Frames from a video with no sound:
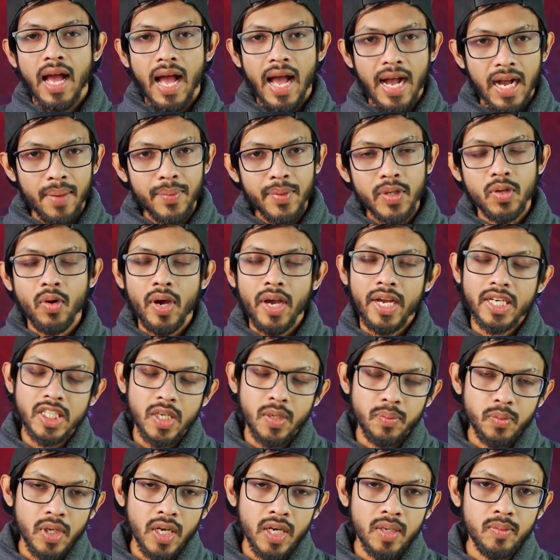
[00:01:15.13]
আগামী কয়েক
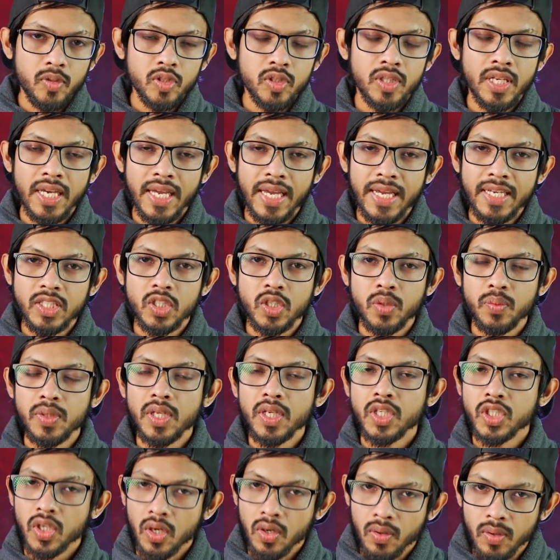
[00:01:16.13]
সপ্তাহের মধ্যে এই সুবিধা
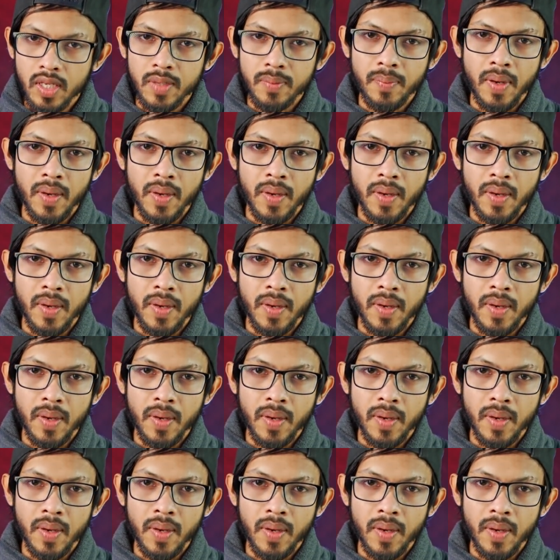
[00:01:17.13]
সকলেই